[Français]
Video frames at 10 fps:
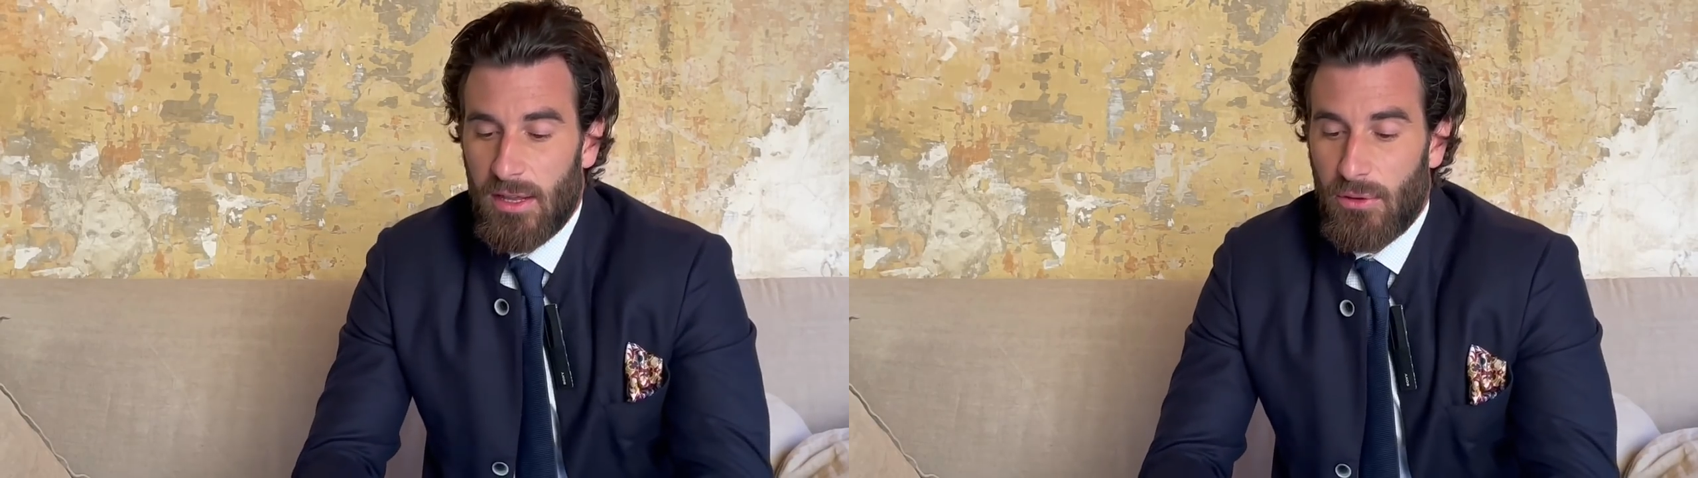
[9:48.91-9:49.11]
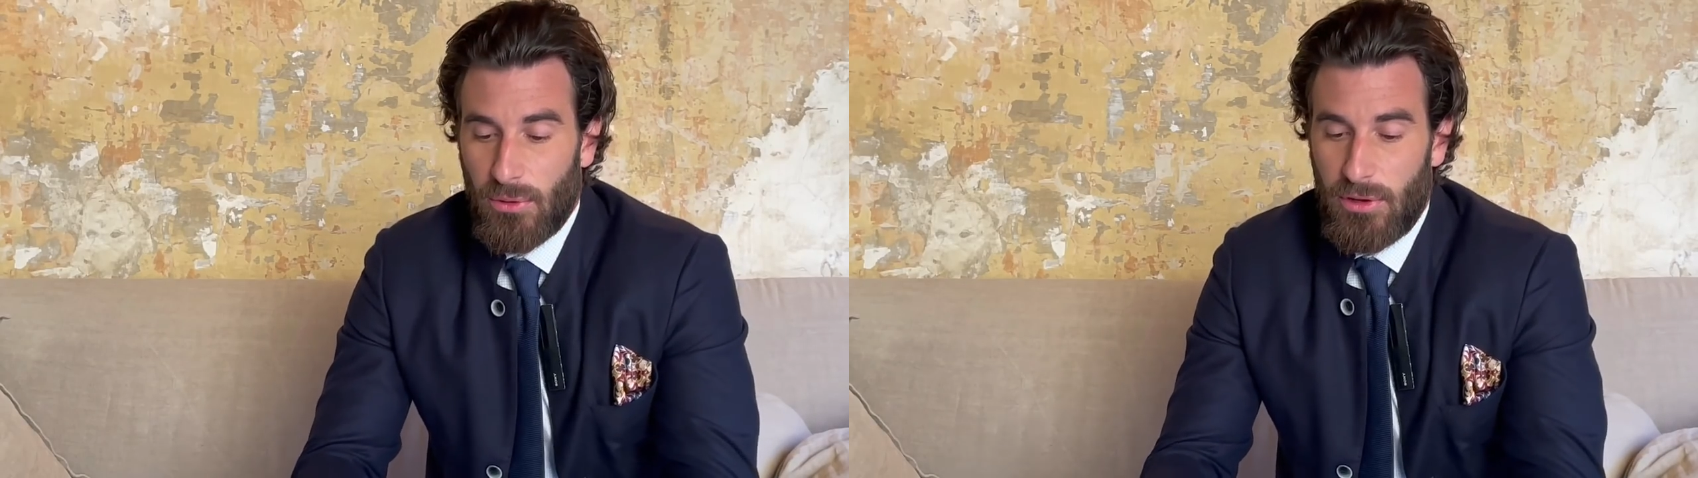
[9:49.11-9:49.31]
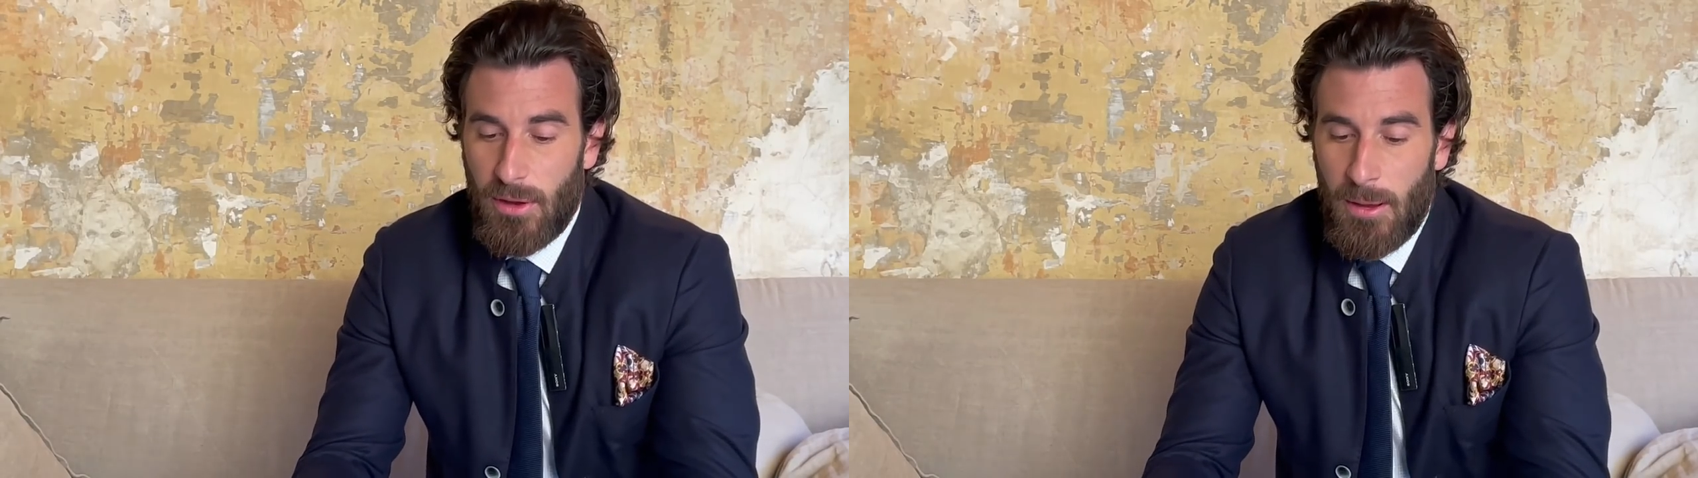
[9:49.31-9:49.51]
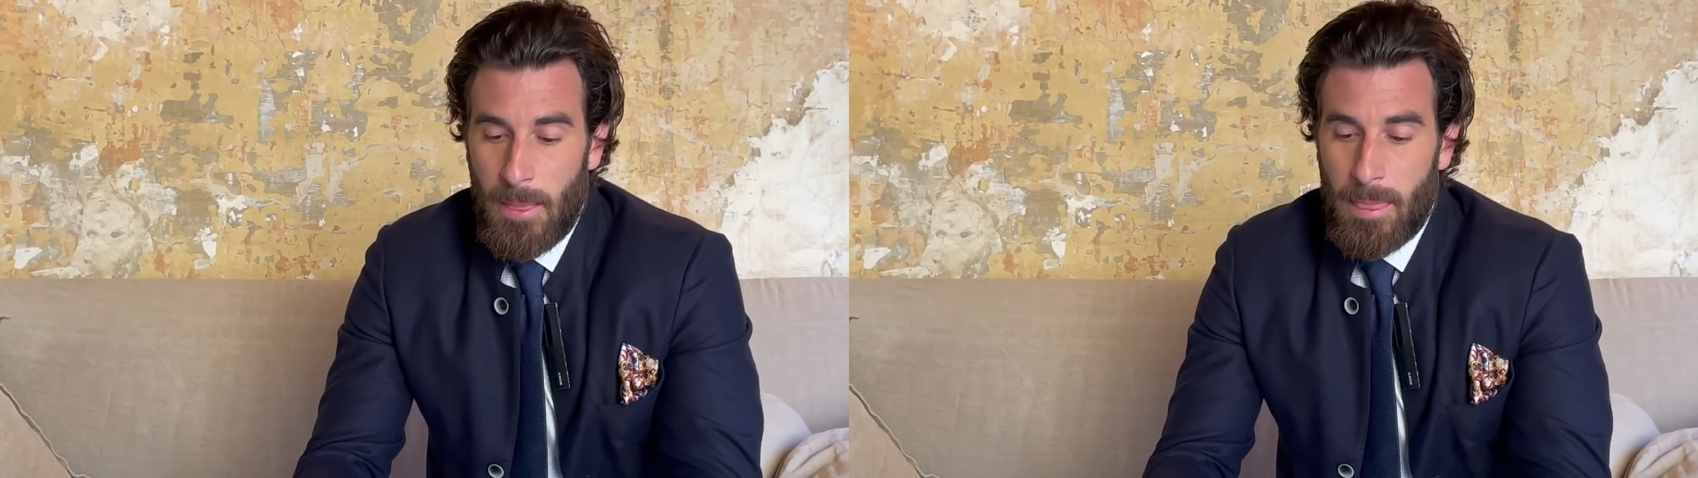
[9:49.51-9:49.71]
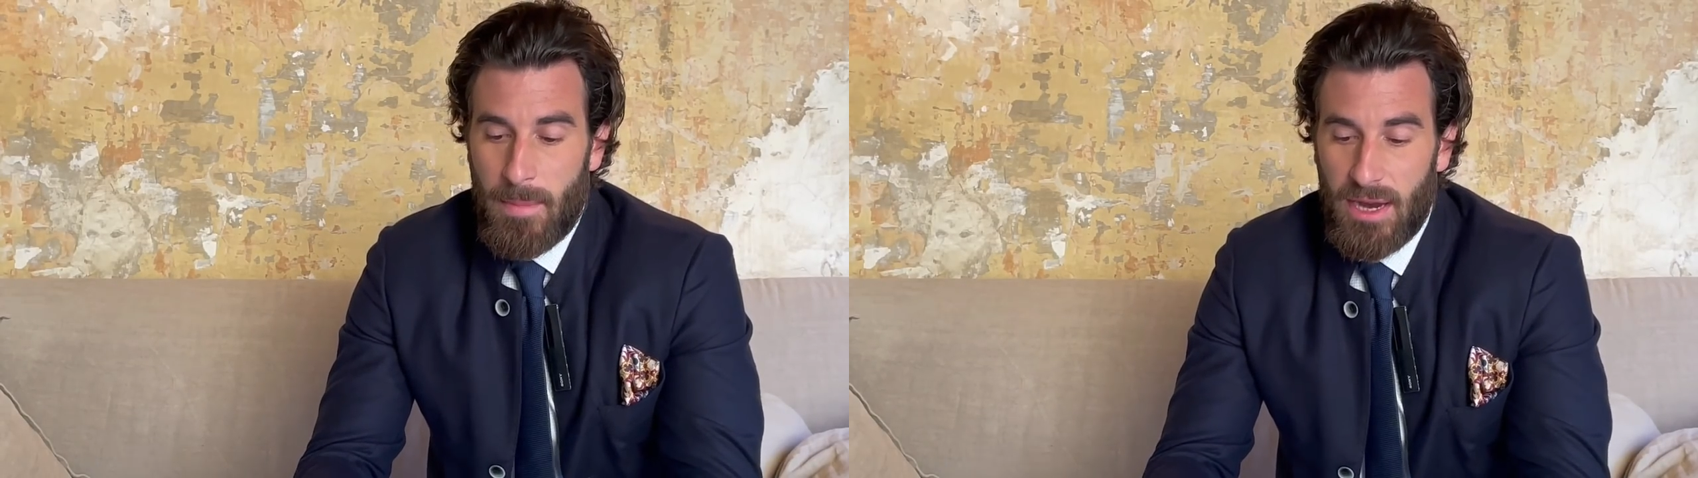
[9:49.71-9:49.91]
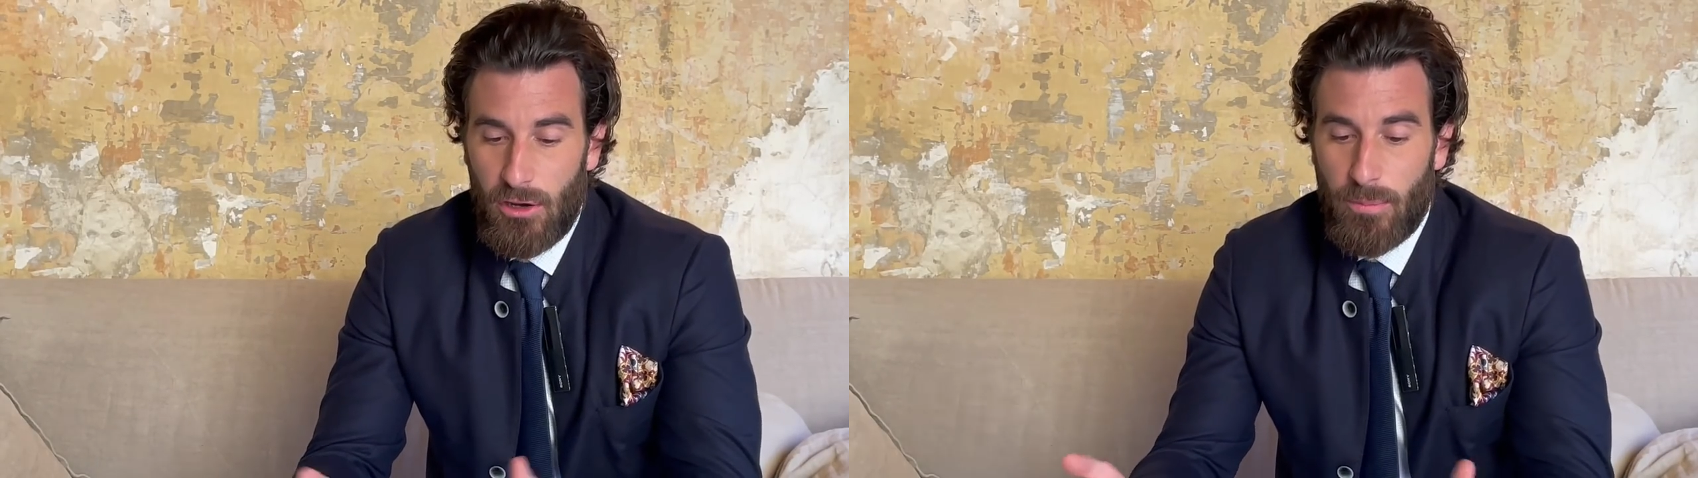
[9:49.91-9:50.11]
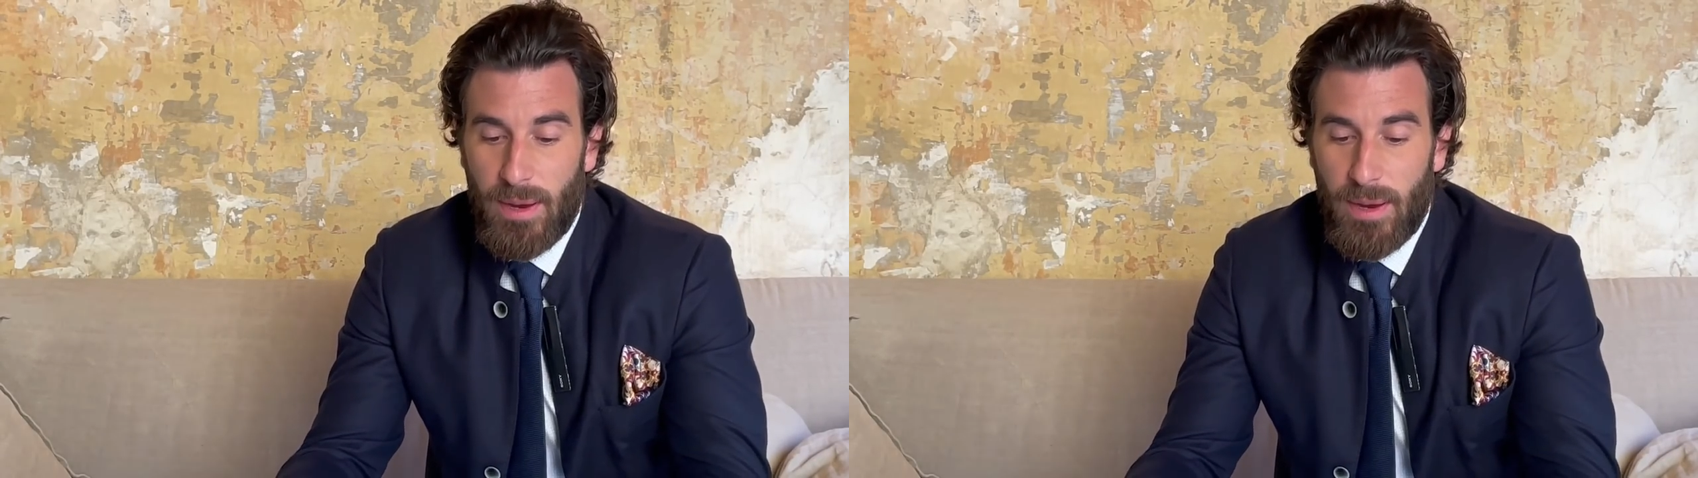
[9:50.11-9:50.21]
Donc Marine Le